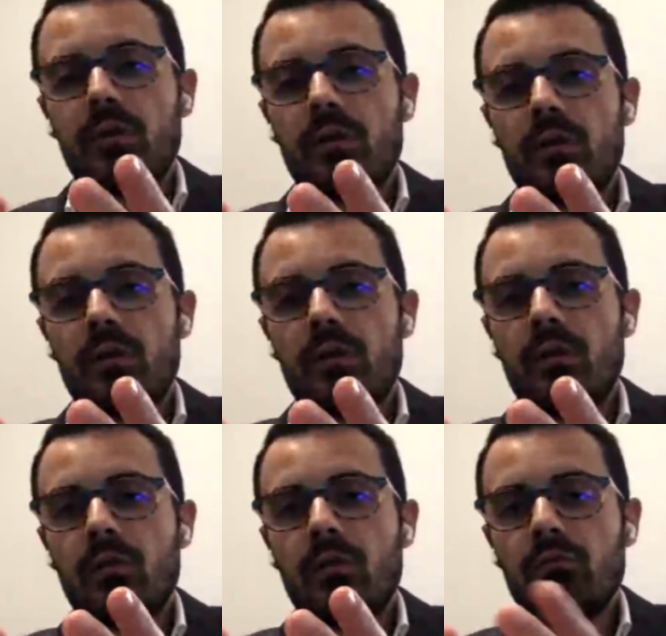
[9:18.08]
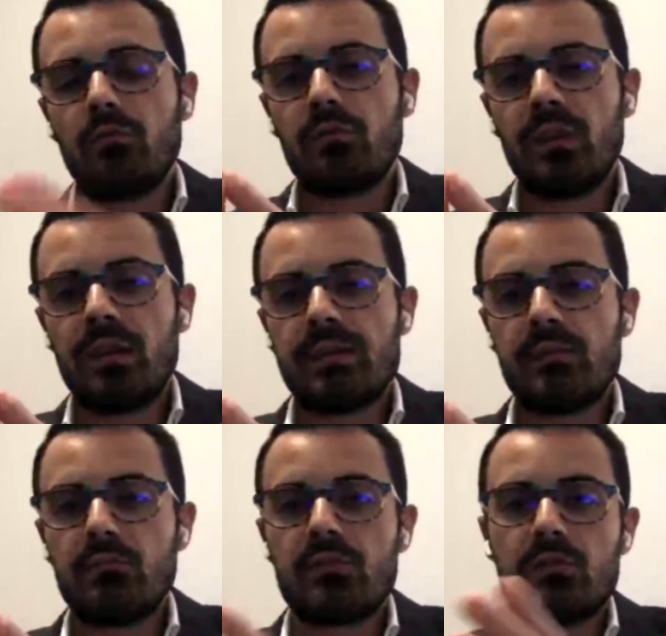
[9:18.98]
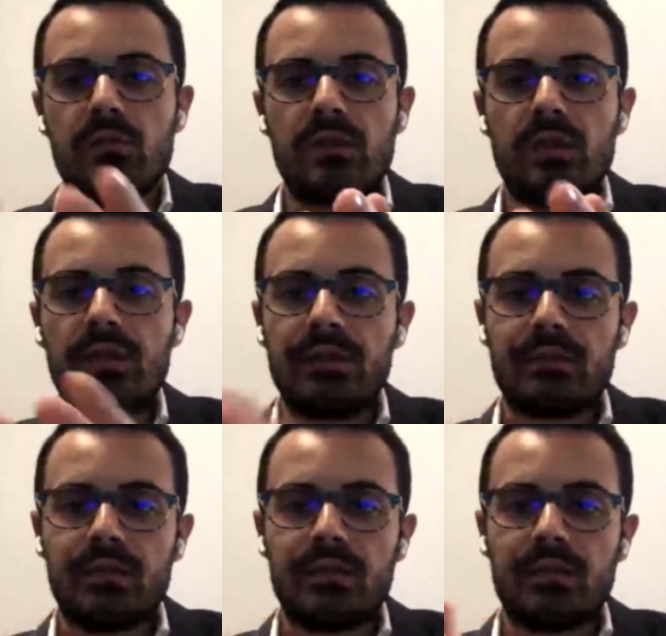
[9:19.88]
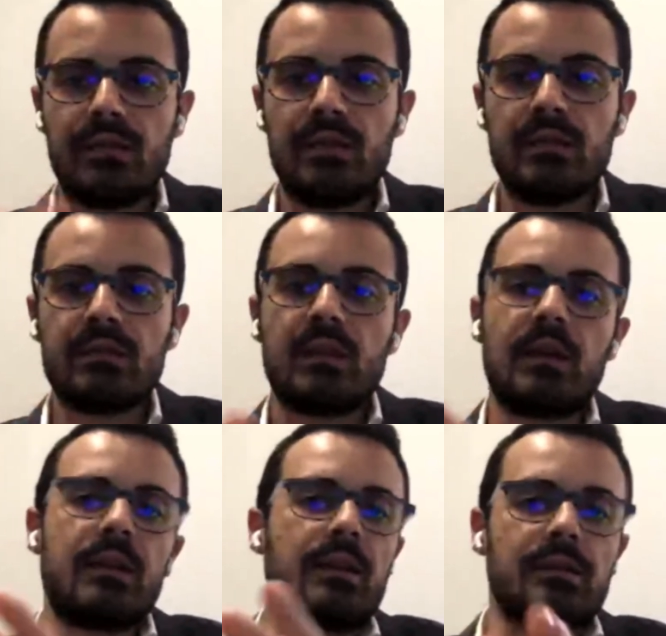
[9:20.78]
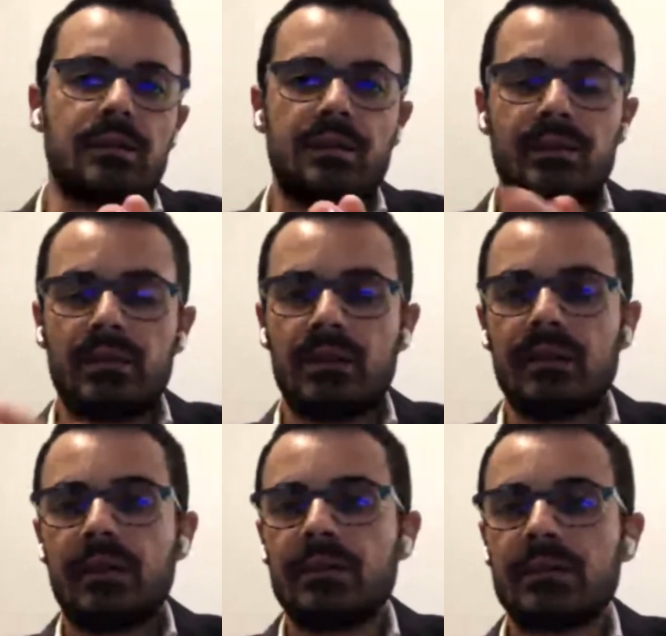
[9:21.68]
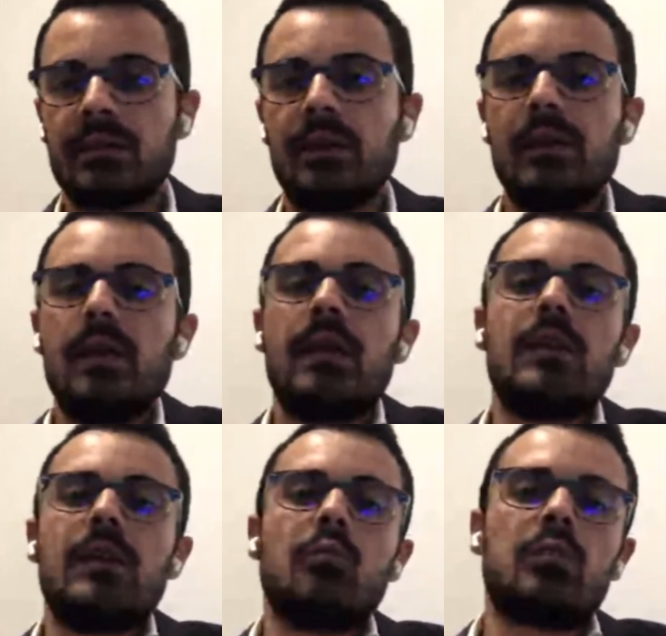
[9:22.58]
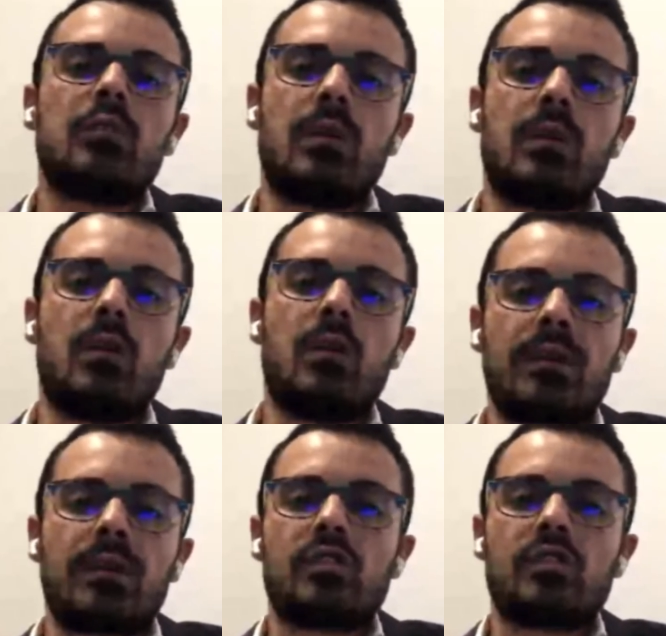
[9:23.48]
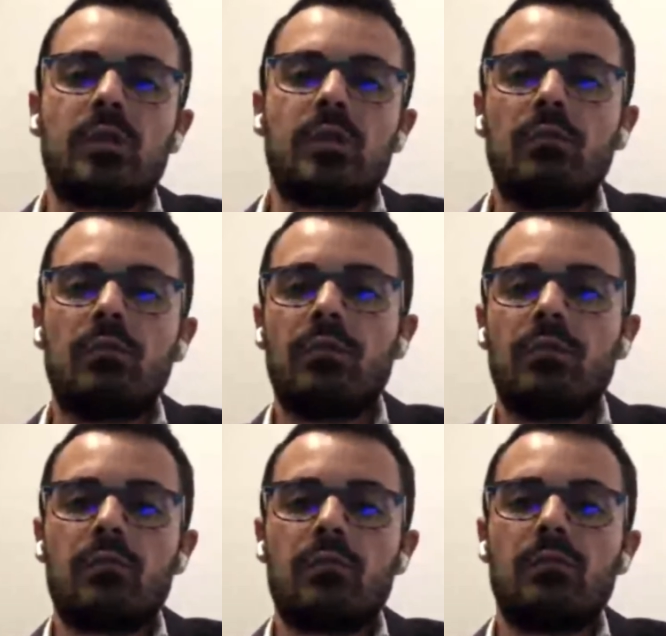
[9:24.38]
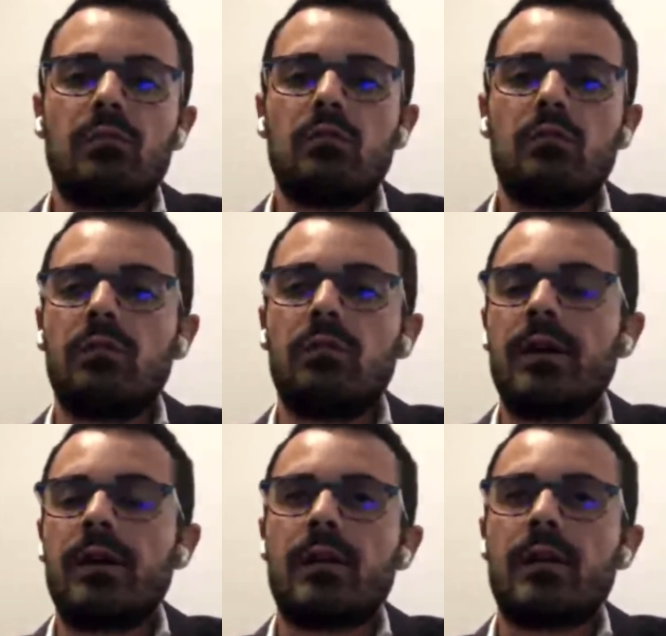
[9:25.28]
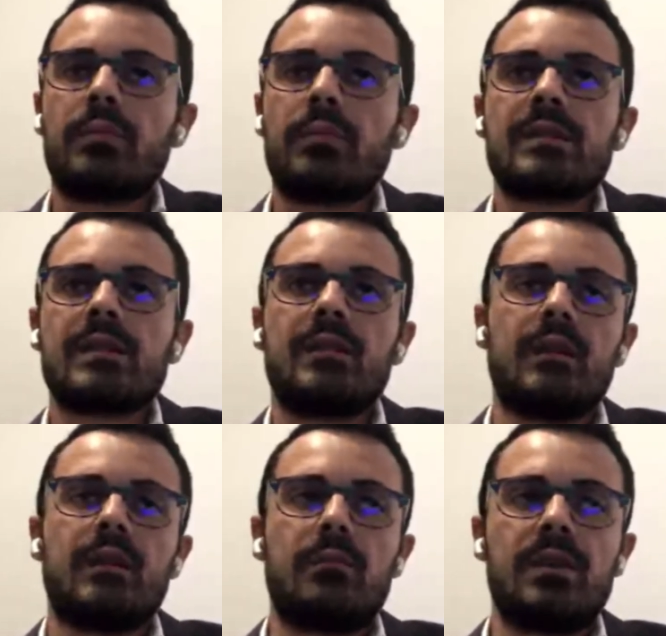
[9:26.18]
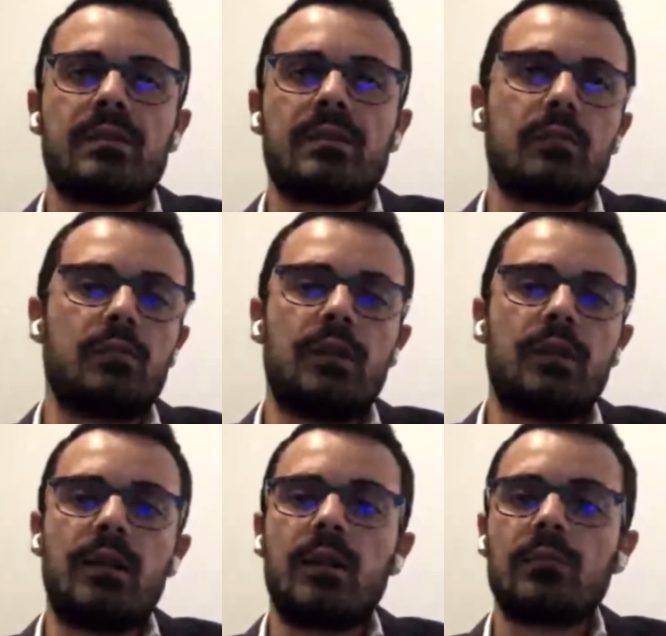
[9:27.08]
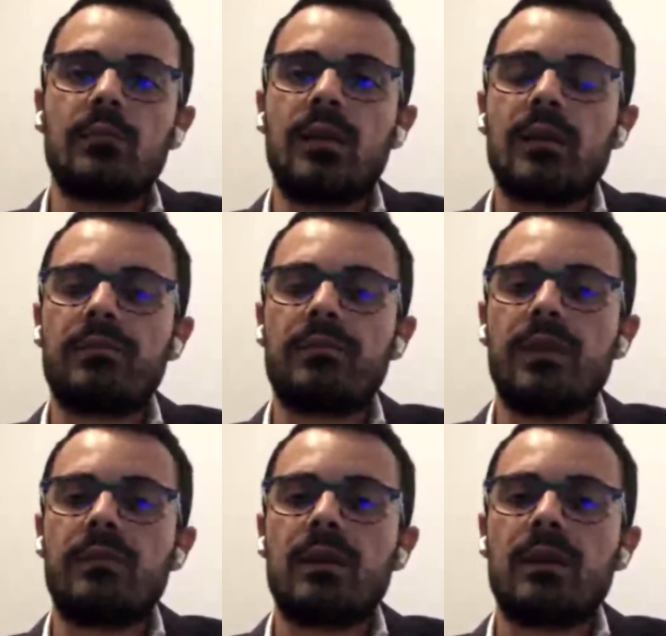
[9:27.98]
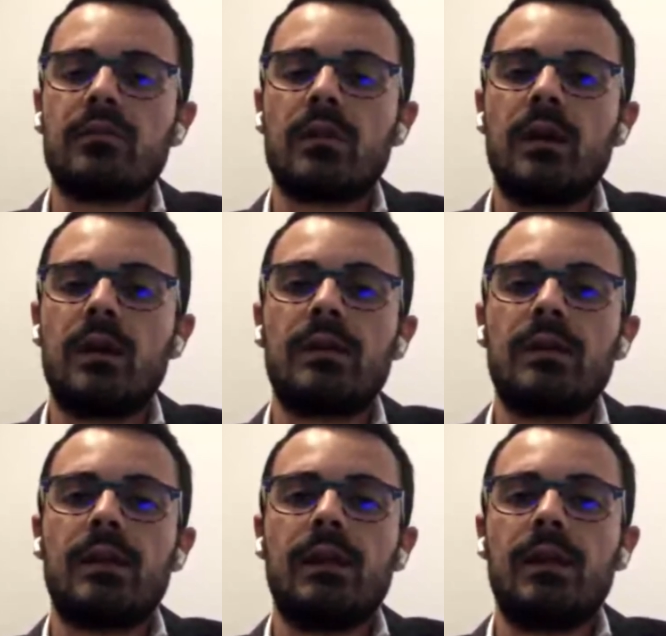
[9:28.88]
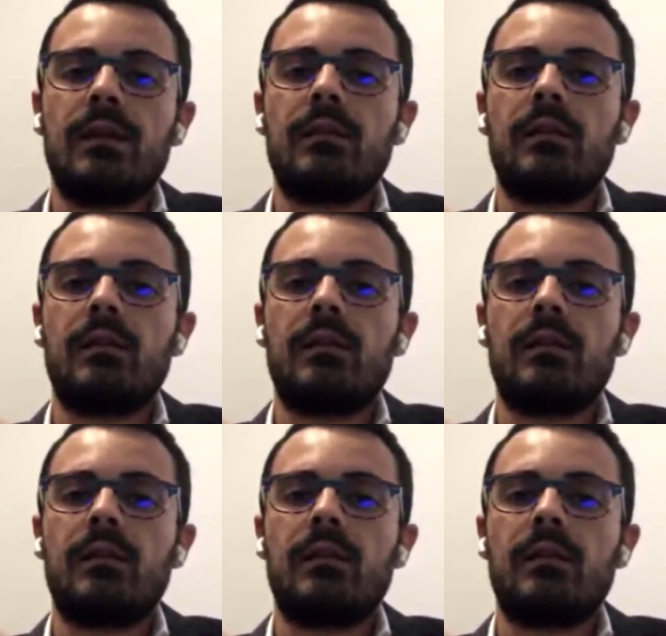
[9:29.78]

eh, con tutte le istituzioni da destra a sinistra e da sinistra a destra in ultimo abbiamo partecipato a un forum dove erano presenti l'amministratore delegato di RFI Vera Fiorani e eh,